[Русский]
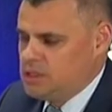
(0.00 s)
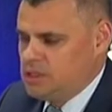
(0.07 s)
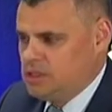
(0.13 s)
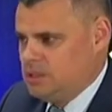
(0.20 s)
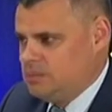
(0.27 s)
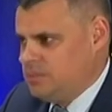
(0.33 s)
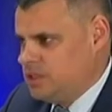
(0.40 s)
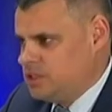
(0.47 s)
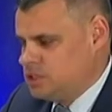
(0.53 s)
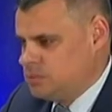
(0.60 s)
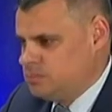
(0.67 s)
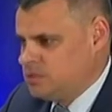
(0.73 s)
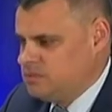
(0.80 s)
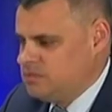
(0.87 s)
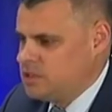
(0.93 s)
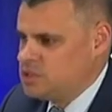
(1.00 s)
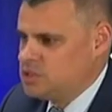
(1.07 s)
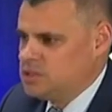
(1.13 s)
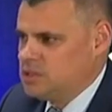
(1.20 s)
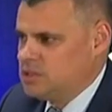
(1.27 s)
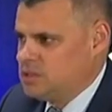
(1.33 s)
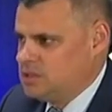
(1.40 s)
или меньше
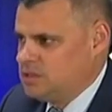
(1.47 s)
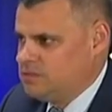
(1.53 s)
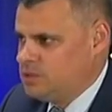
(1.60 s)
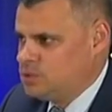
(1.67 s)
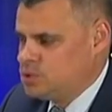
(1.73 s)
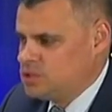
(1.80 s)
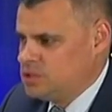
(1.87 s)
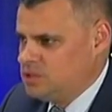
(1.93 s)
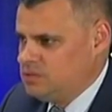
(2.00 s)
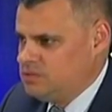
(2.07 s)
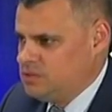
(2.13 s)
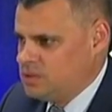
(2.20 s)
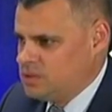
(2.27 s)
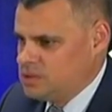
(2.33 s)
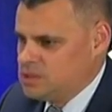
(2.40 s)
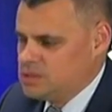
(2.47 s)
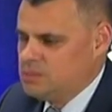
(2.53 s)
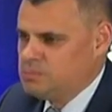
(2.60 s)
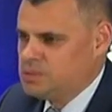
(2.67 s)
подвержены коронавирусной инфекции.